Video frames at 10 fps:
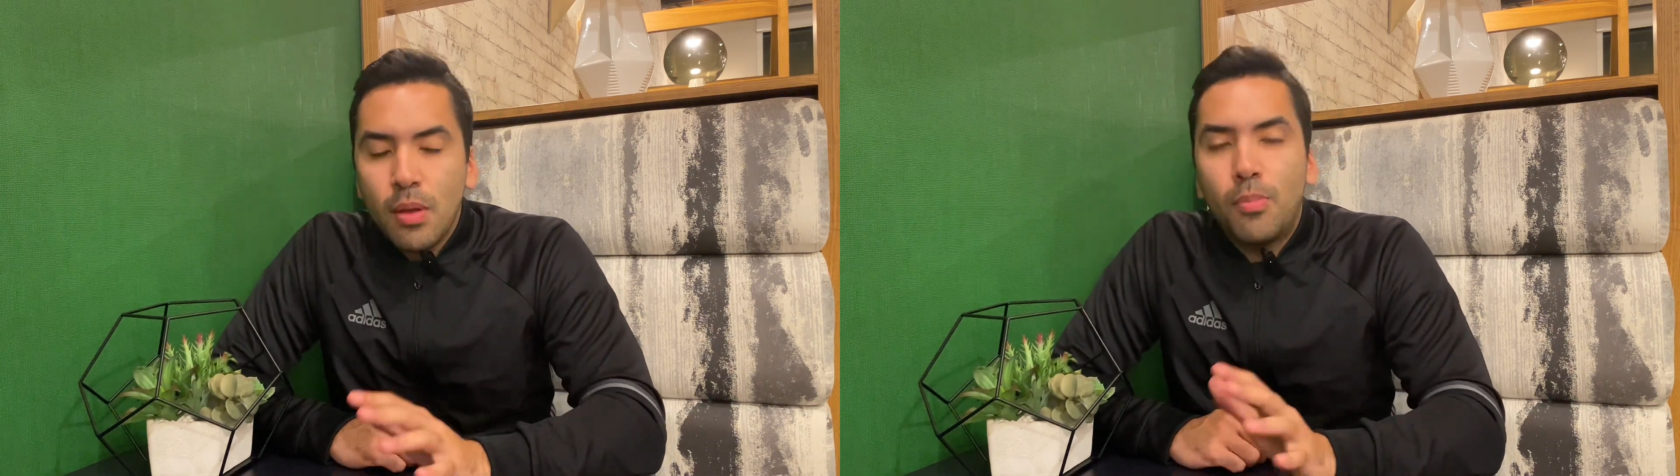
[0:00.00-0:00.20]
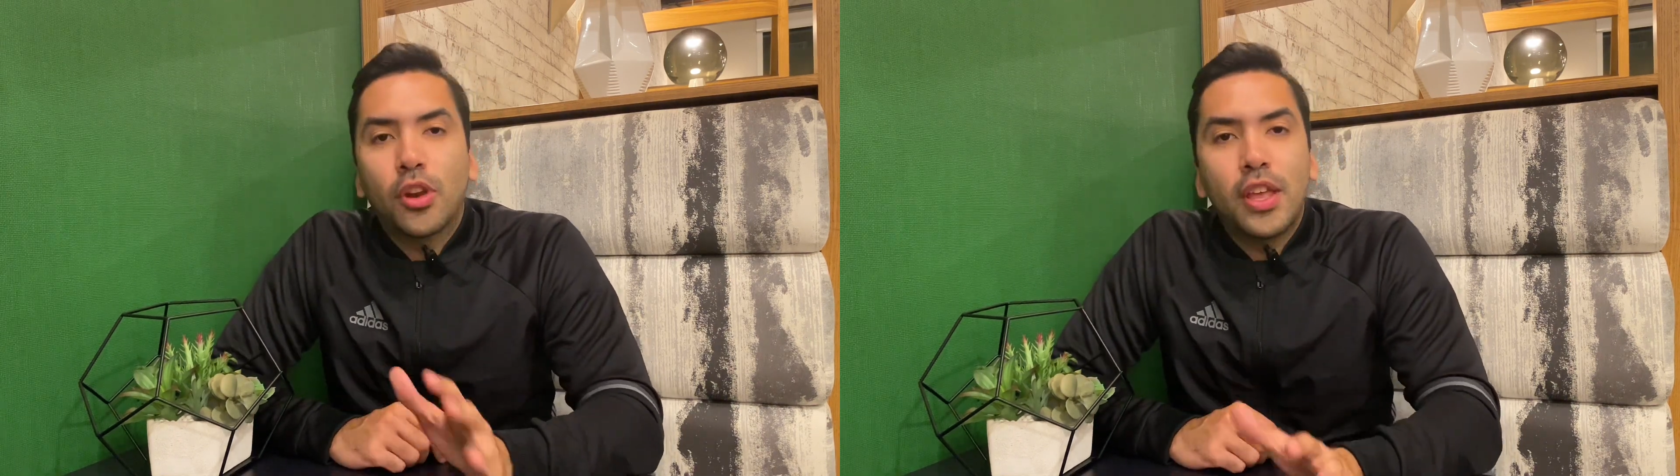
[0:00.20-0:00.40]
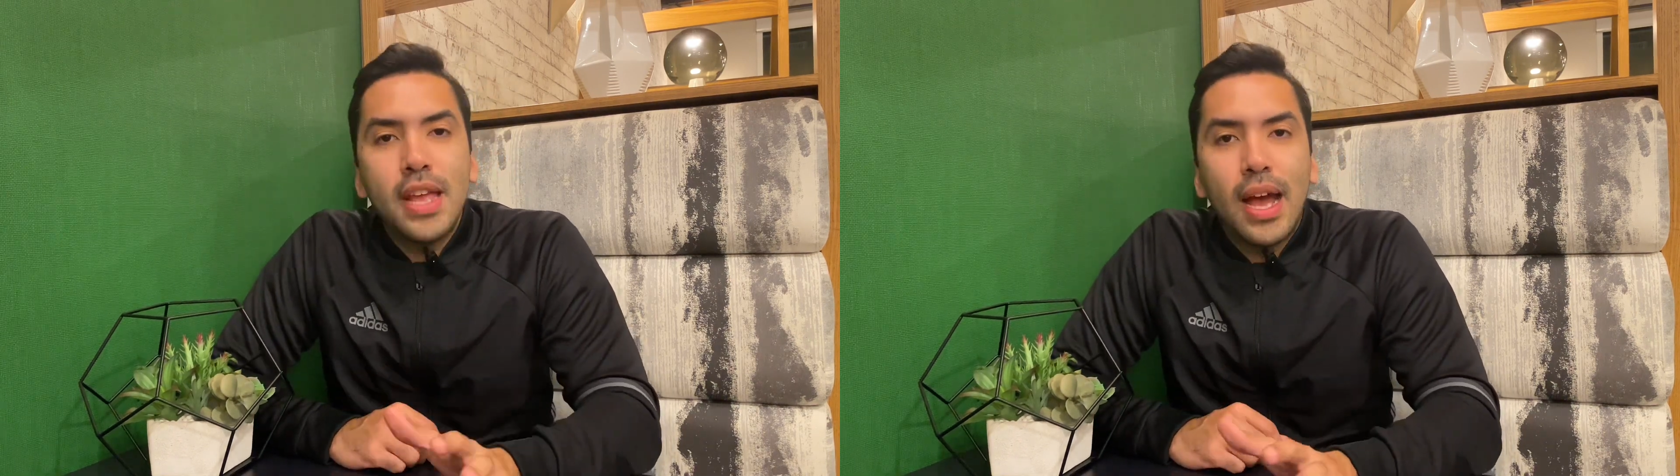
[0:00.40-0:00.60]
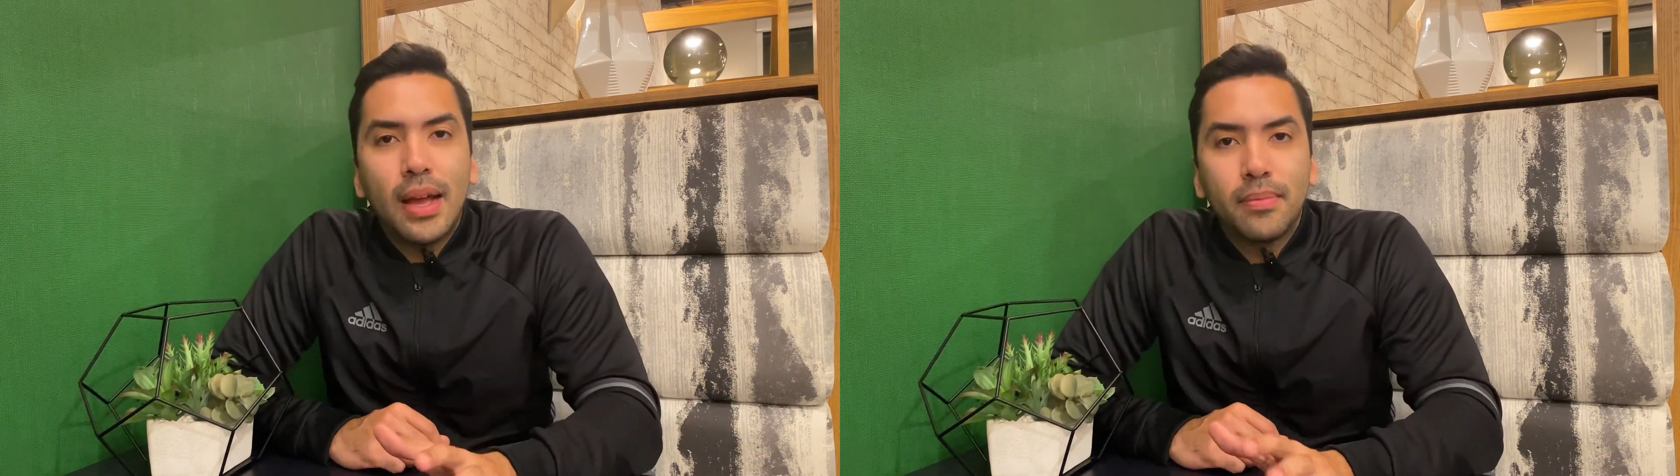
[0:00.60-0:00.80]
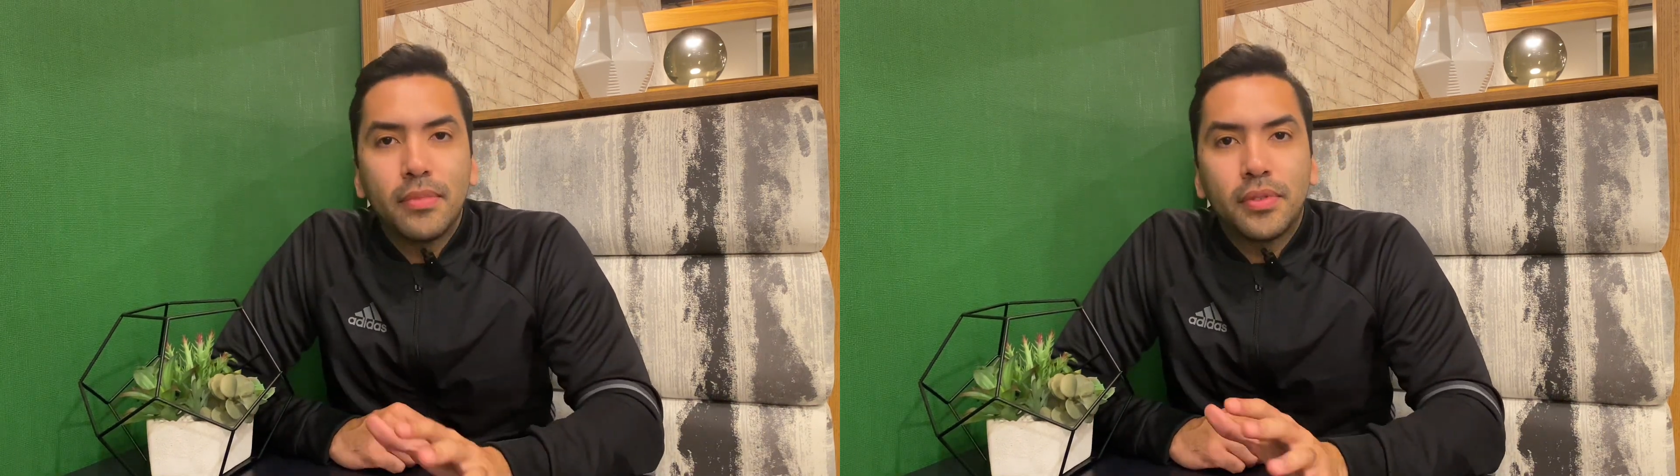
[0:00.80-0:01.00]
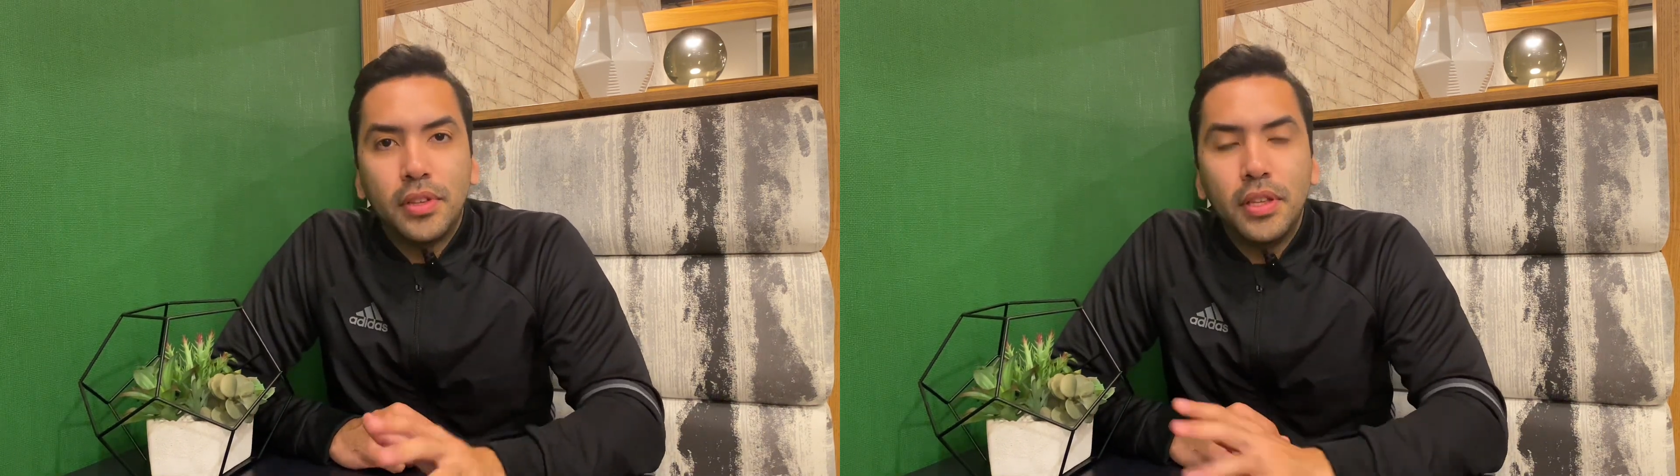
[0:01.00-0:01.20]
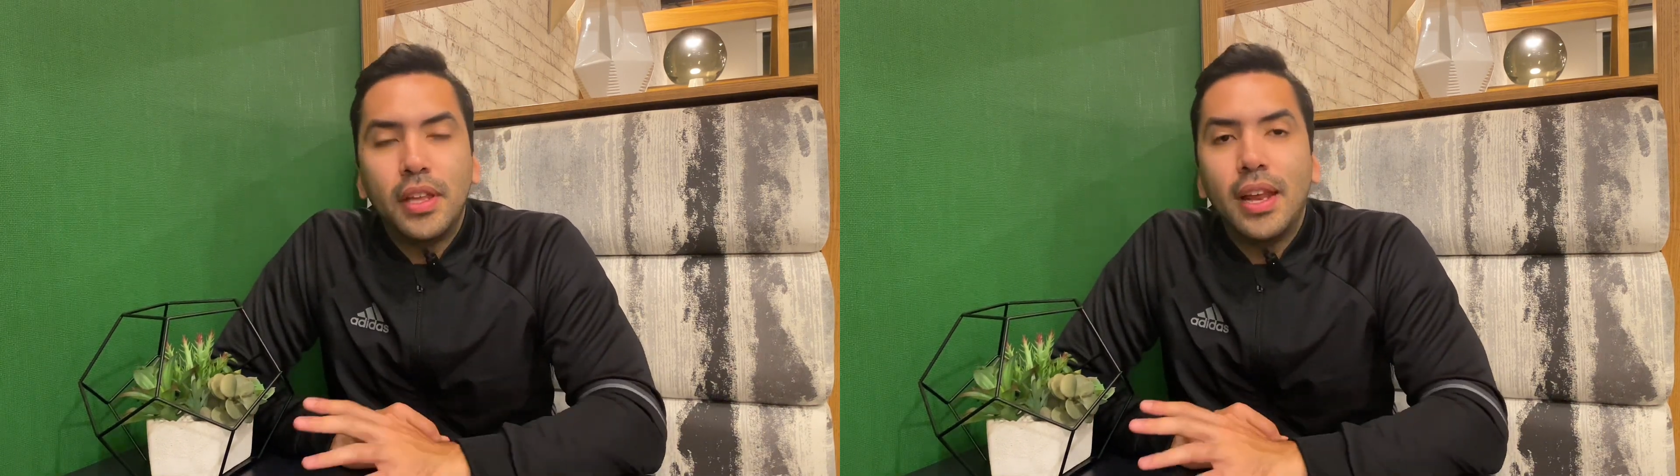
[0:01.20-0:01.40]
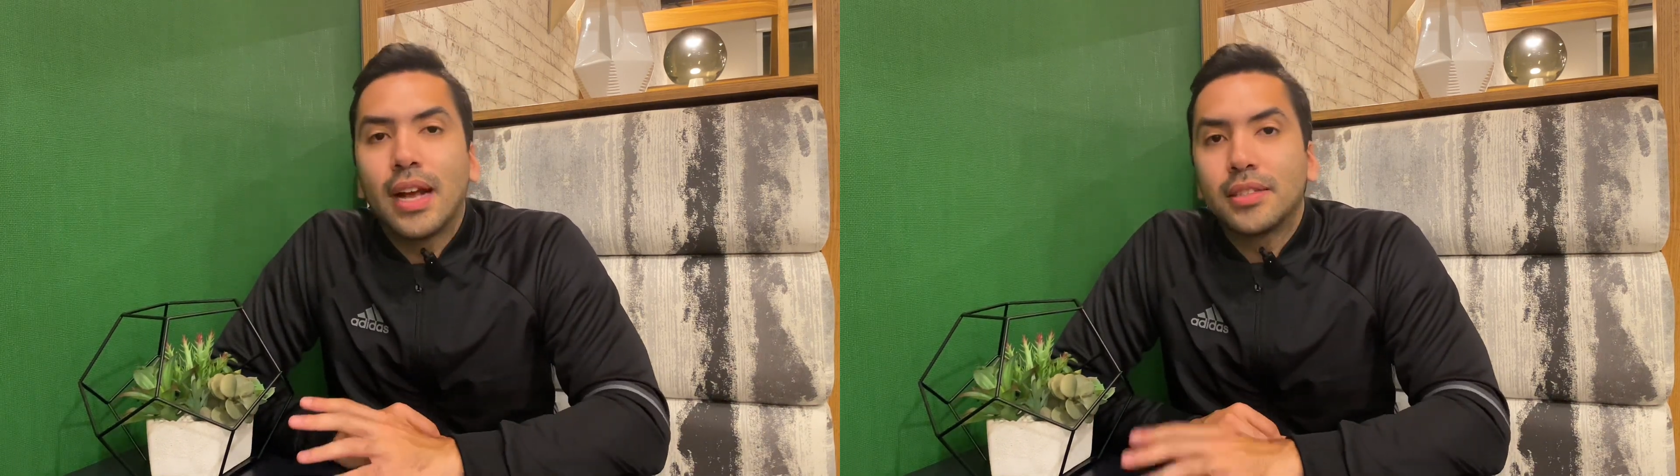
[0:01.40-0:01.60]
porque ya sí
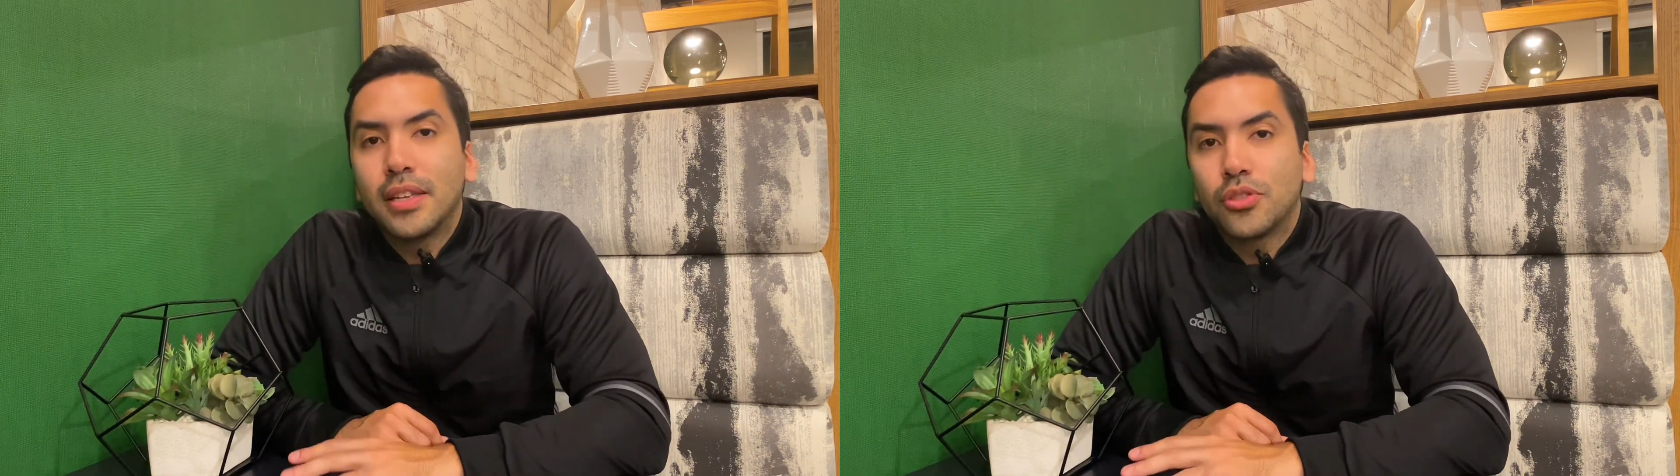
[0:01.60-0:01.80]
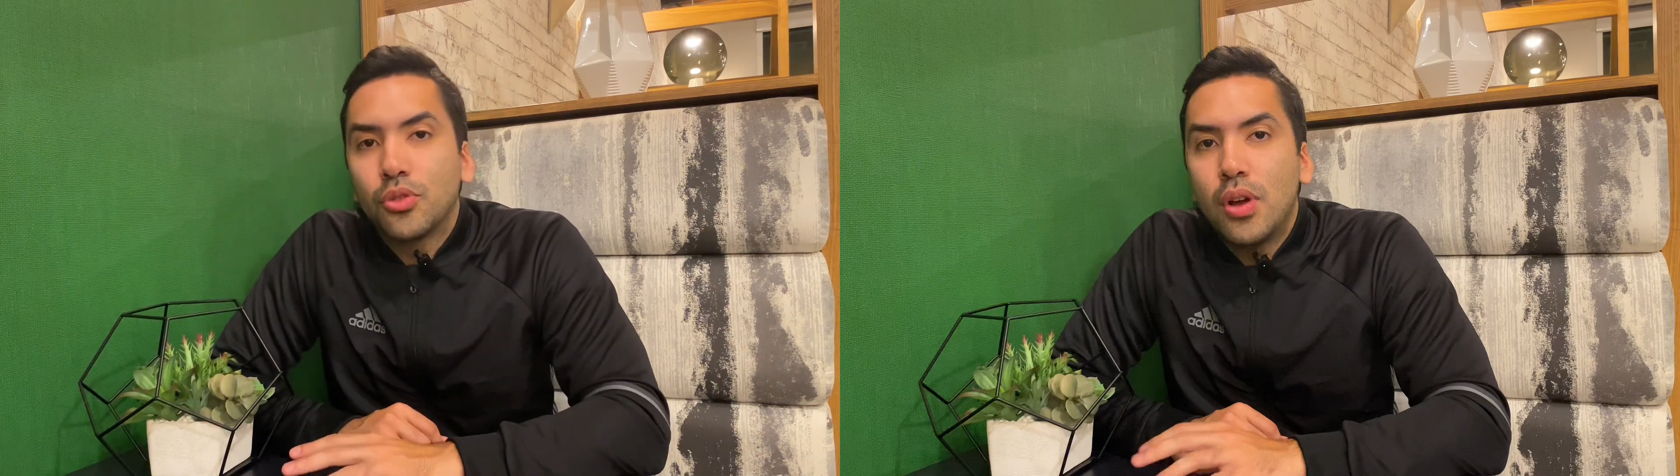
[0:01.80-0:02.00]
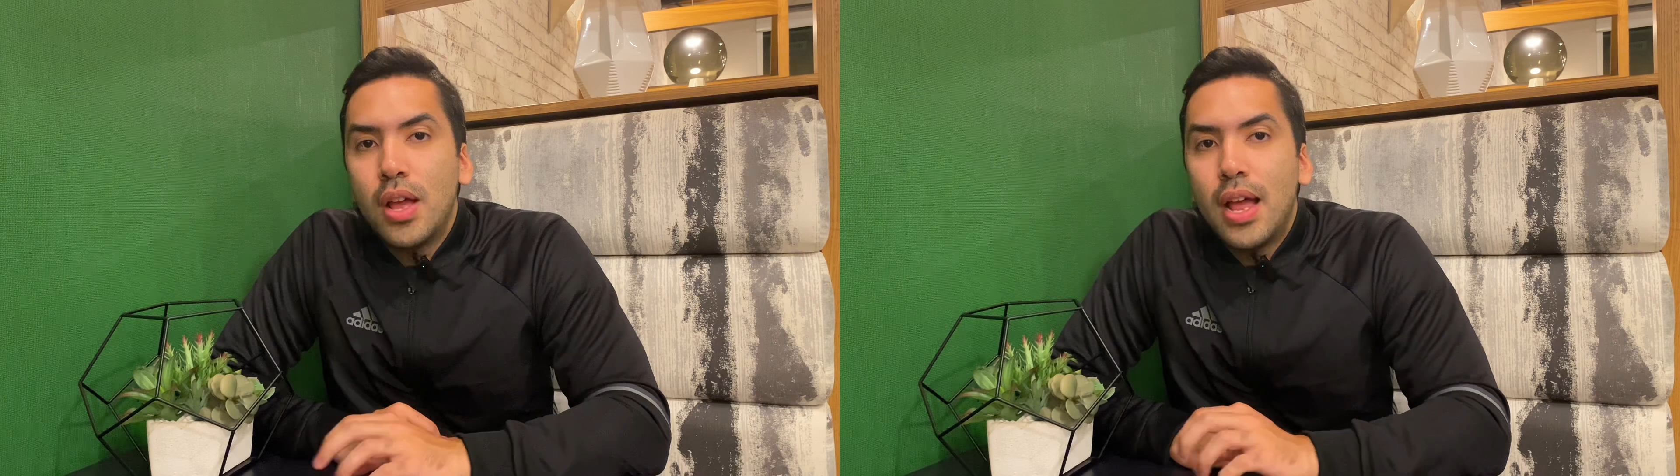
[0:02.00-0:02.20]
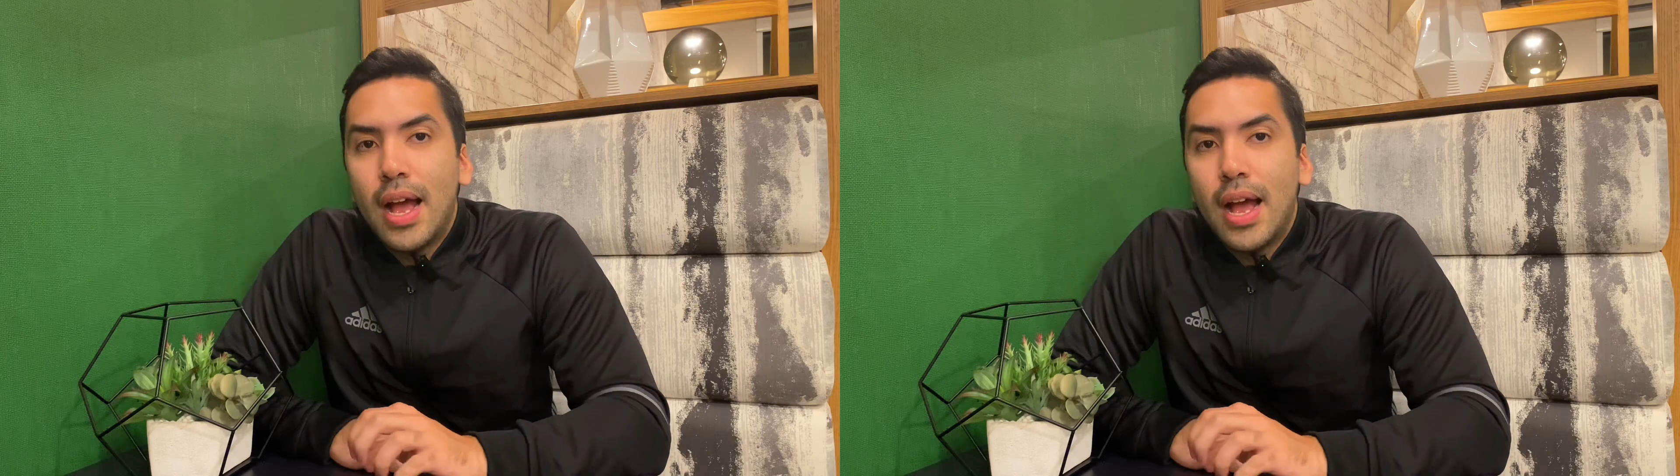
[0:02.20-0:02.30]
tienes acceso